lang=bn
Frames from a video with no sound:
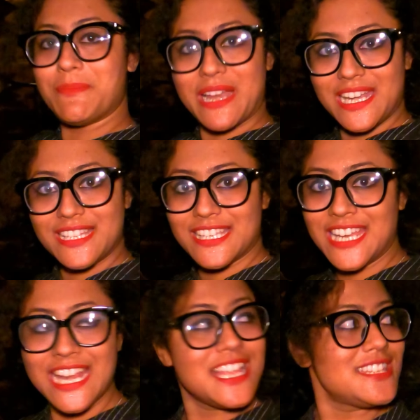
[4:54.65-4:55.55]
বানিয়েছেন
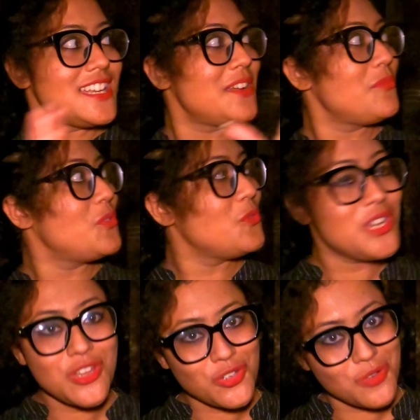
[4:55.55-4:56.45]
এটা ছাড়া
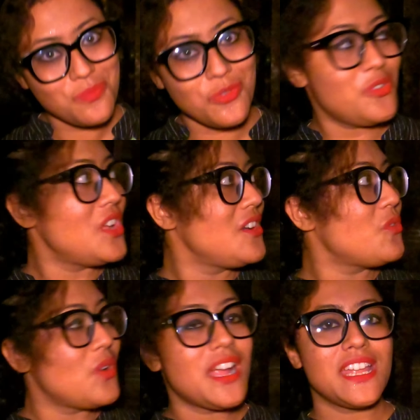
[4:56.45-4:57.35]
উনি অসম্পূর্ণ আর
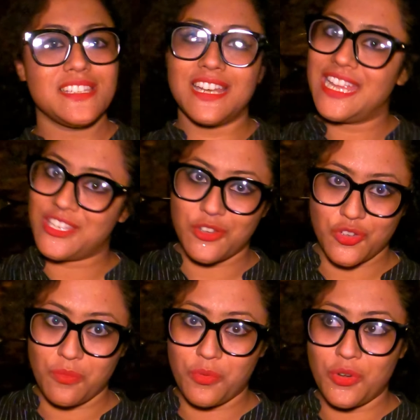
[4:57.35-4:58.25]
ওনাকে ছাড়া এটা
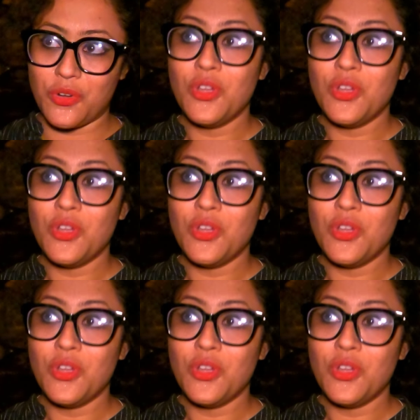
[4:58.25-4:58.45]
অসম্পূর্ণ